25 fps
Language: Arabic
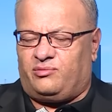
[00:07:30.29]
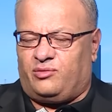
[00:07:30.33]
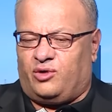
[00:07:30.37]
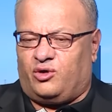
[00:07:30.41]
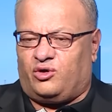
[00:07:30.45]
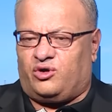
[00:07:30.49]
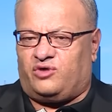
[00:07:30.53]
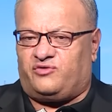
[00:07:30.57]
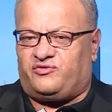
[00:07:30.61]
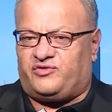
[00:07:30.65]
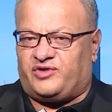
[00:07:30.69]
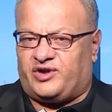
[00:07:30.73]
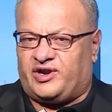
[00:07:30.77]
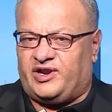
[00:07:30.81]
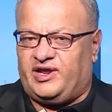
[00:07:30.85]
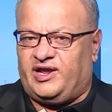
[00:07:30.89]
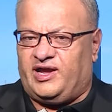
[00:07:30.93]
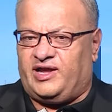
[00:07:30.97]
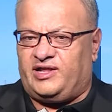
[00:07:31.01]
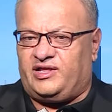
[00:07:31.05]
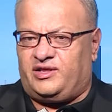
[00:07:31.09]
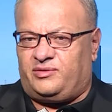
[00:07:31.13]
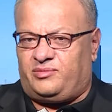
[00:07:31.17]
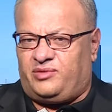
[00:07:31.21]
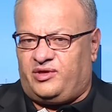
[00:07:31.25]
نتحدث
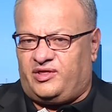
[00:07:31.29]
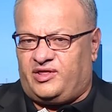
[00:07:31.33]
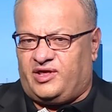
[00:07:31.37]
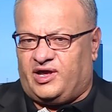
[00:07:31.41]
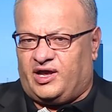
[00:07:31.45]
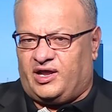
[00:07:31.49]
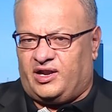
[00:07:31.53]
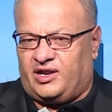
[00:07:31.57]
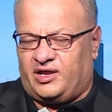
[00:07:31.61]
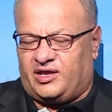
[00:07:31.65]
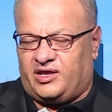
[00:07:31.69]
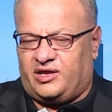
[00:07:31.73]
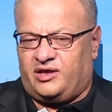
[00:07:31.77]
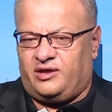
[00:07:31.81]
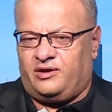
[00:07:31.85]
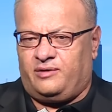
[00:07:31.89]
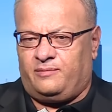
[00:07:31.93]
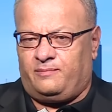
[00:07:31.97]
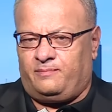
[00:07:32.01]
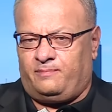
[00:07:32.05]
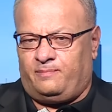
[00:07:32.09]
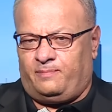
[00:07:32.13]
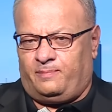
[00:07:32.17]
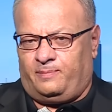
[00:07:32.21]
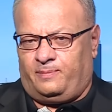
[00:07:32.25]
هل تم
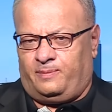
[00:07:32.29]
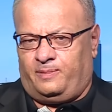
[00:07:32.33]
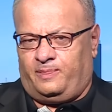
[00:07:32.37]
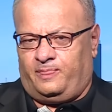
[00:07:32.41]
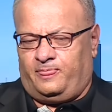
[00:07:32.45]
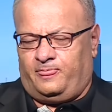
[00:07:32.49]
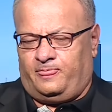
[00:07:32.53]
استيفاء